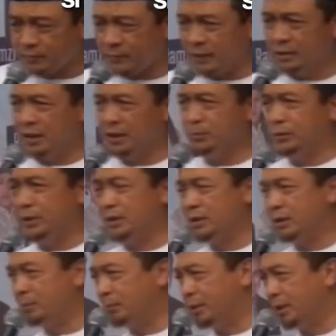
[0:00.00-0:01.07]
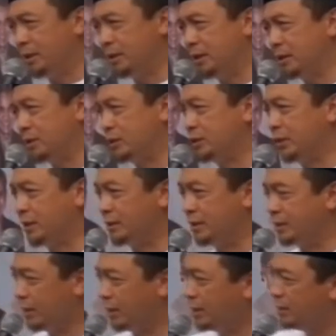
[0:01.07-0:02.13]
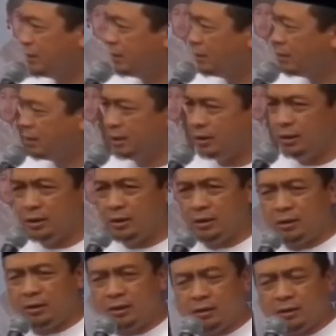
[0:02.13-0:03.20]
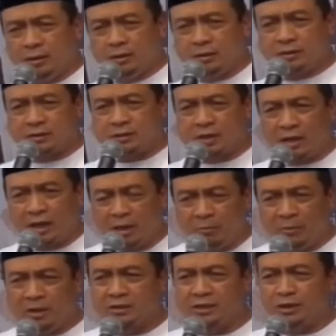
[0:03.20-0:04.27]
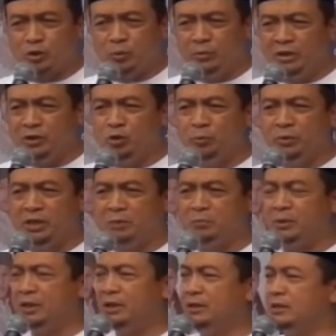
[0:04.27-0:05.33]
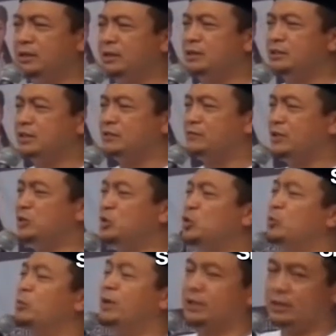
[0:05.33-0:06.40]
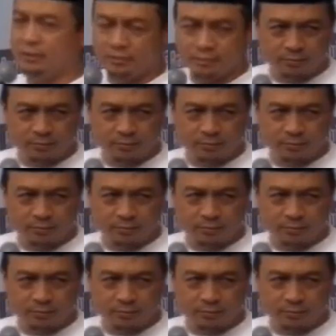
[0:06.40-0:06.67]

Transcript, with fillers: saya punya tim penelitian sosial sendiri. Selama satu minggu bikin penelitian di Sevel duduk bareng.